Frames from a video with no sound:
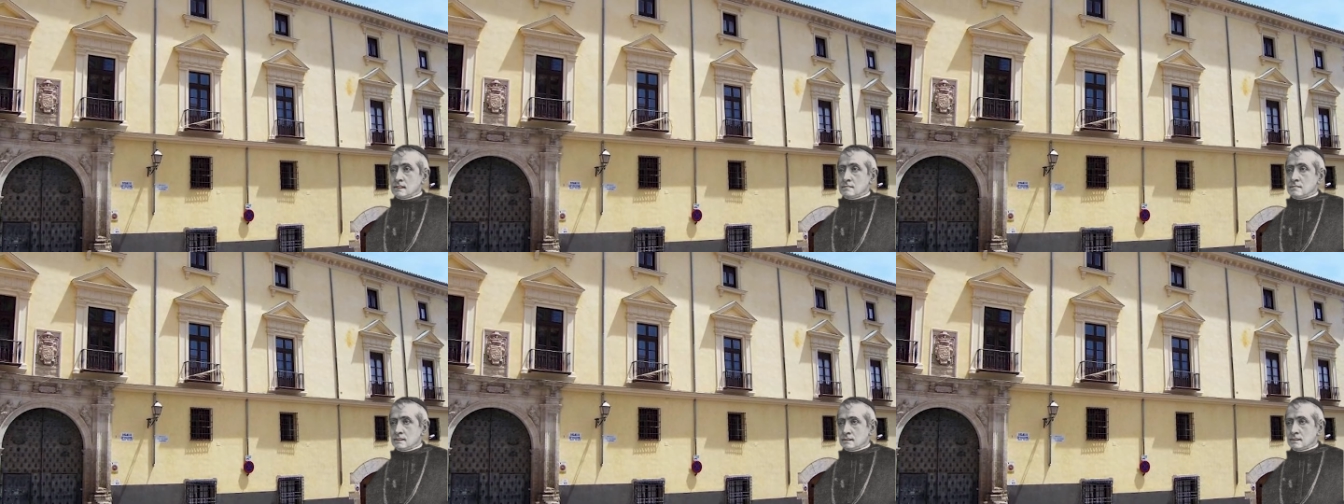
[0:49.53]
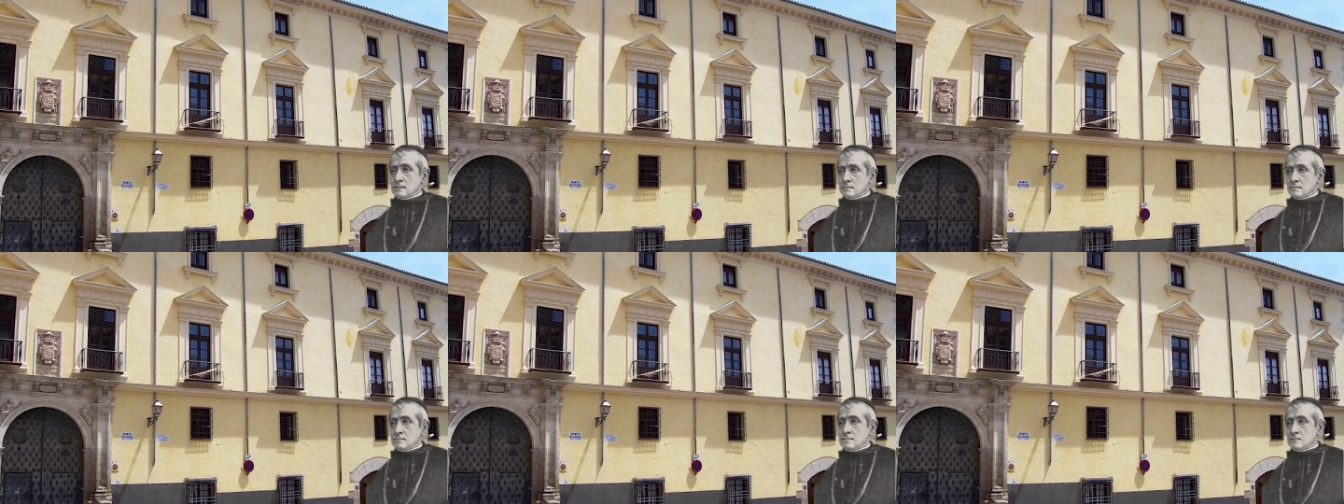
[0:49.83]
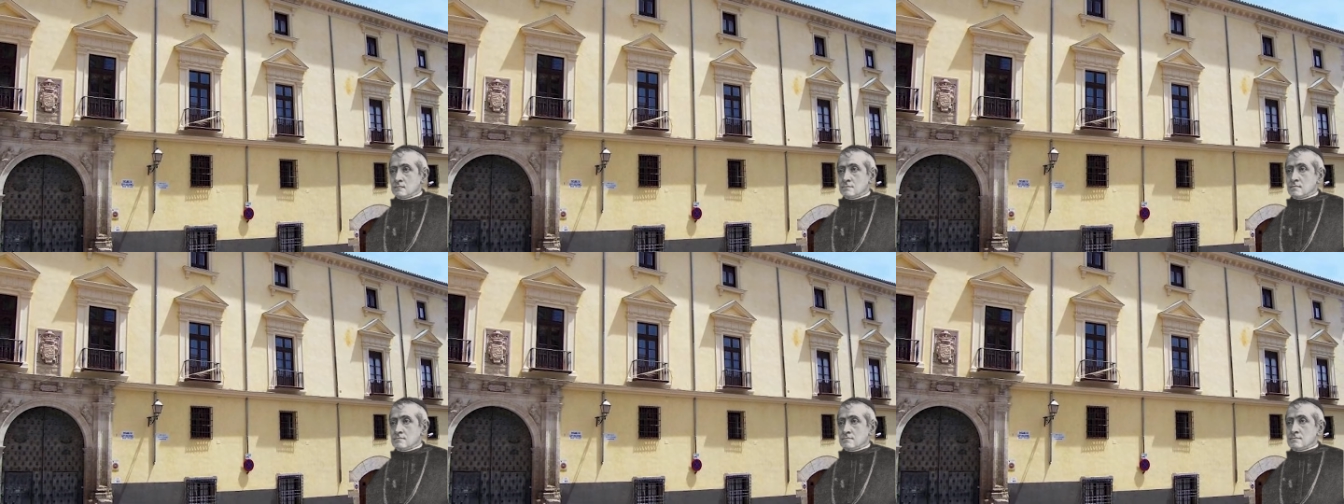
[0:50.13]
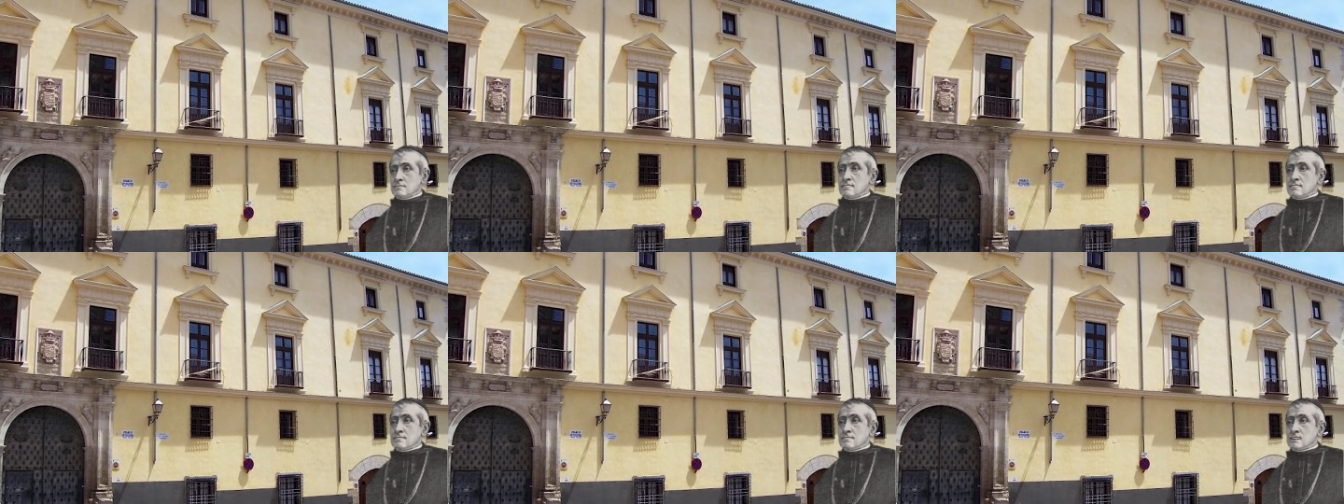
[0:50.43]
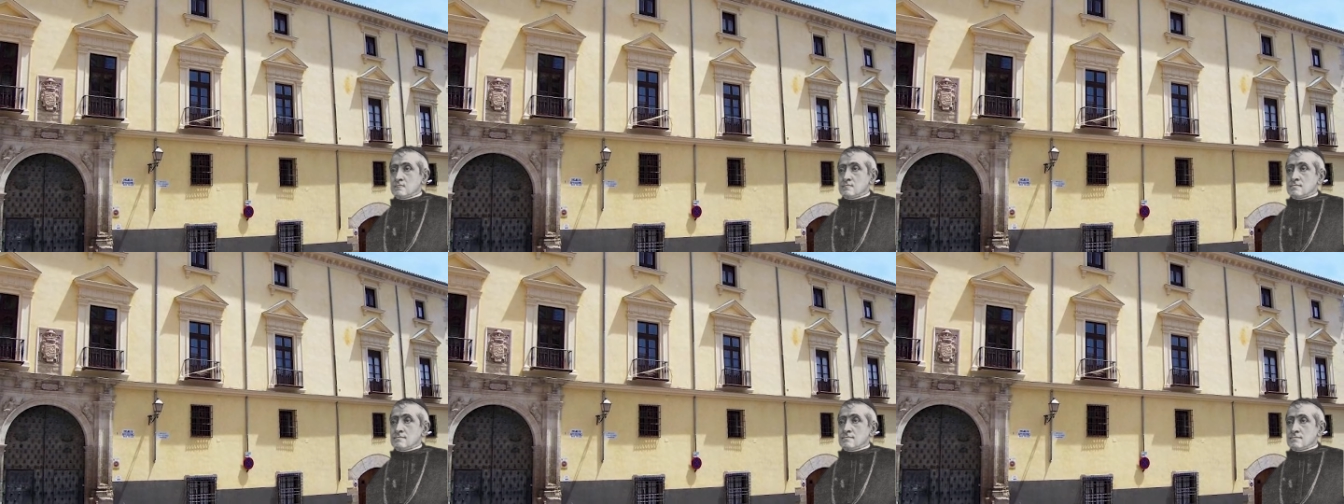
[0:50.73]
me propuso para la
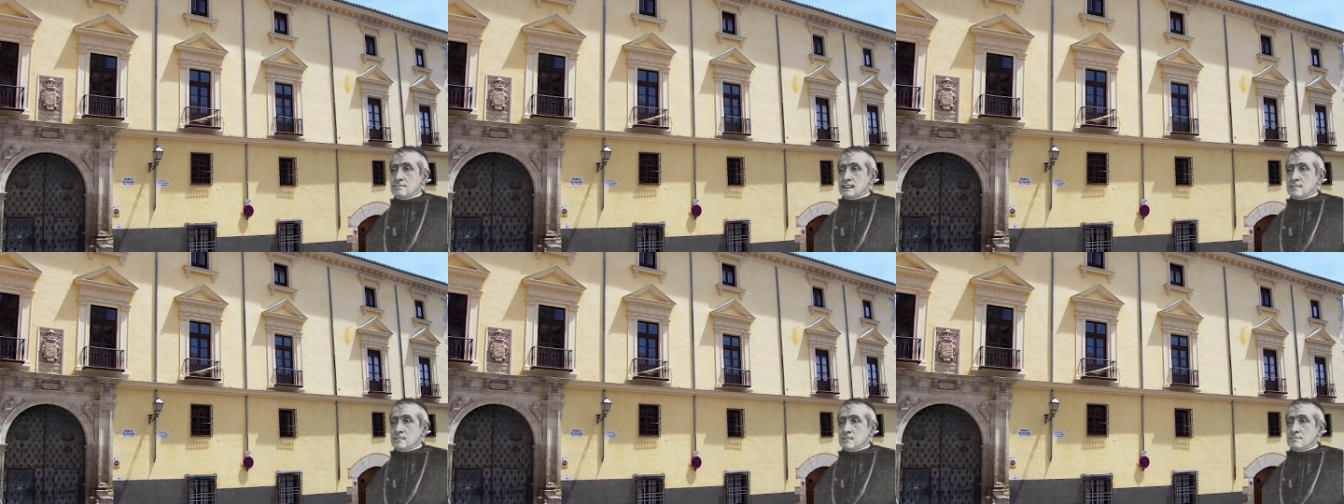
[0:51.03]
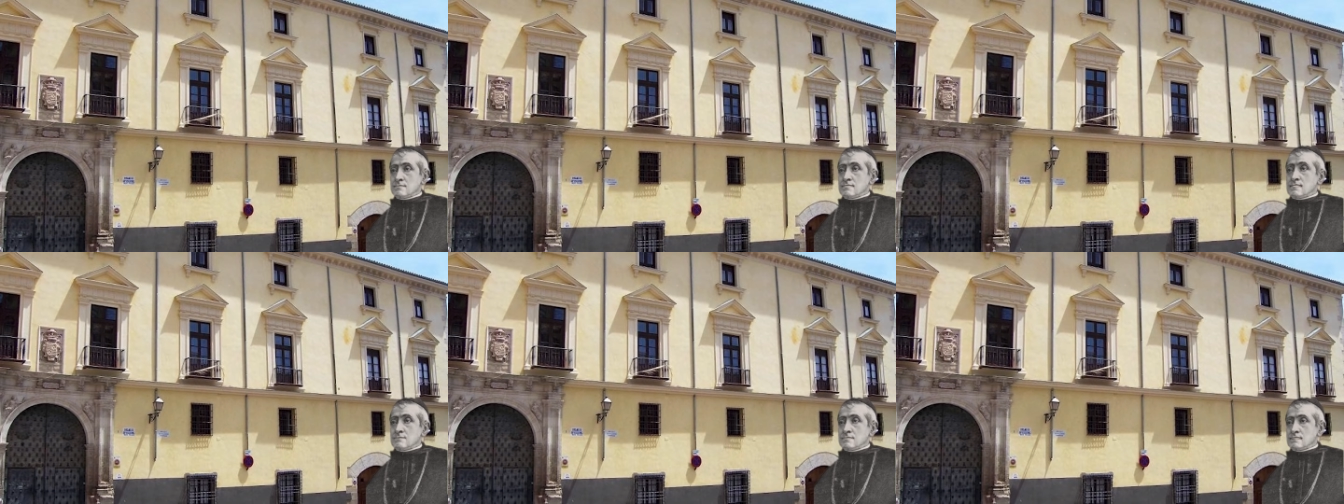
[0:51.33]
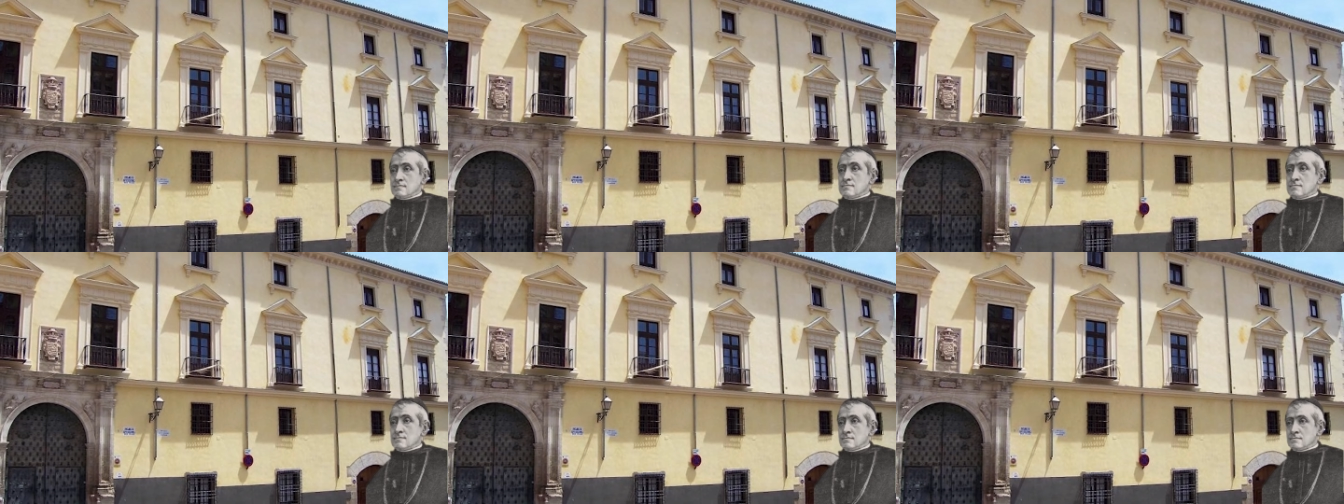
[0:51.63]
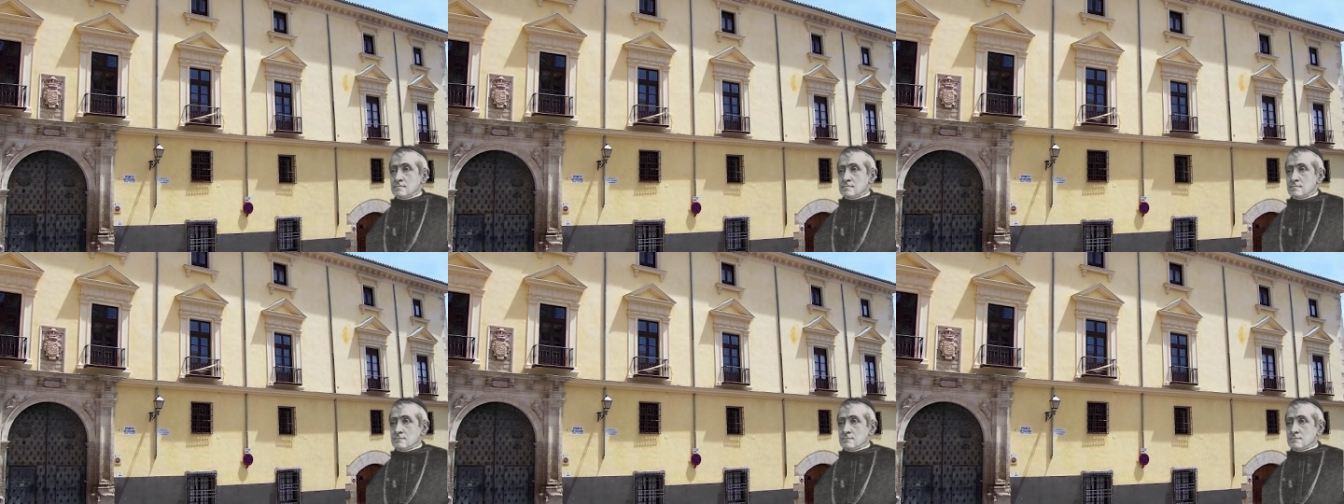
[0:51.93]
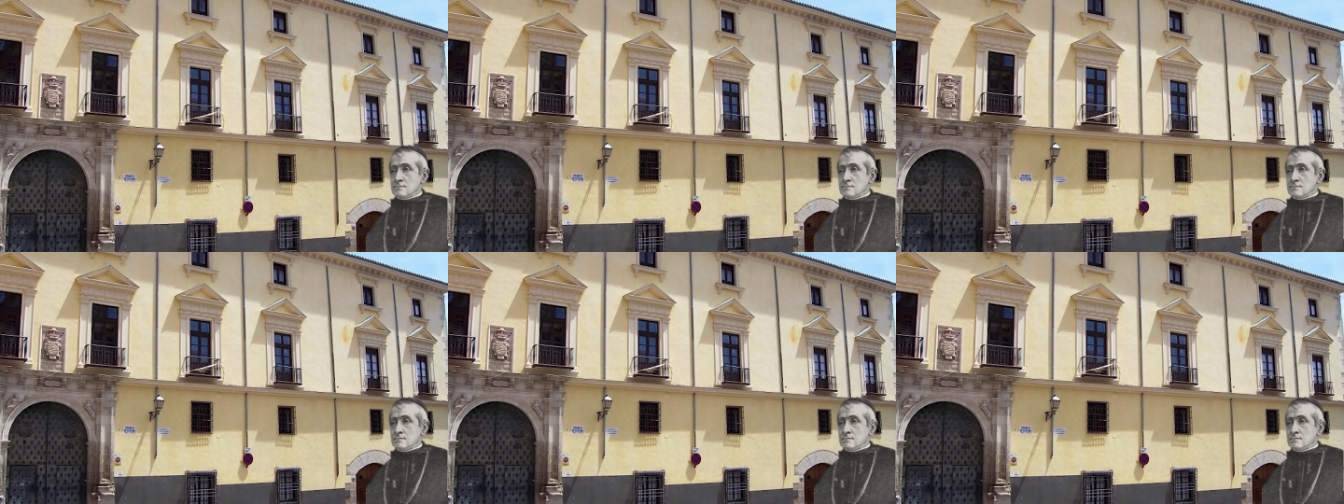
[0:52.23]
sede episcopal de Cuenca,